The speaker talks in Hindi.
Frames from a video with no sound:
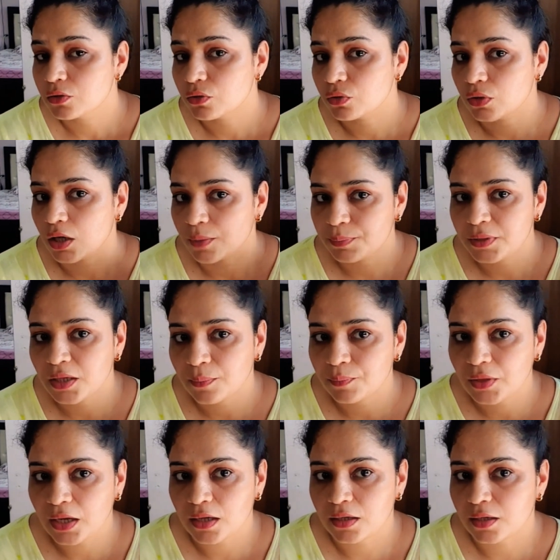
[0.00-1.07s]
तो अभी हम
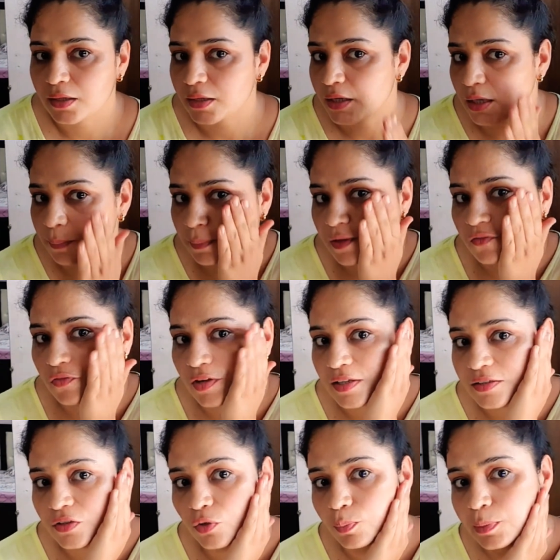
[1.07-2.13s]
क्या करेंगे अपने
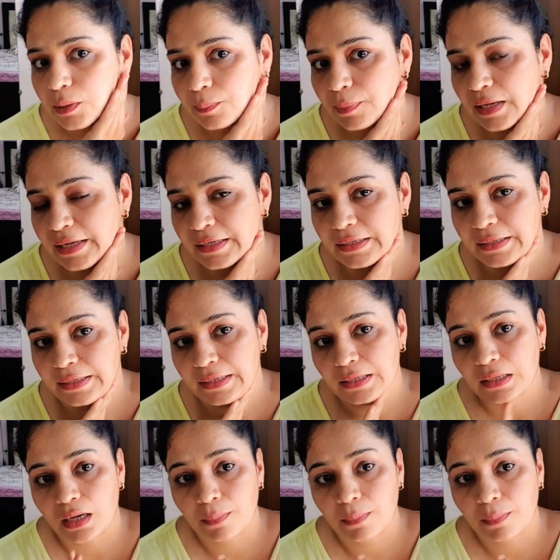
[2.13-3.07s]
फेस के ऊपर अप्लाई करेंगे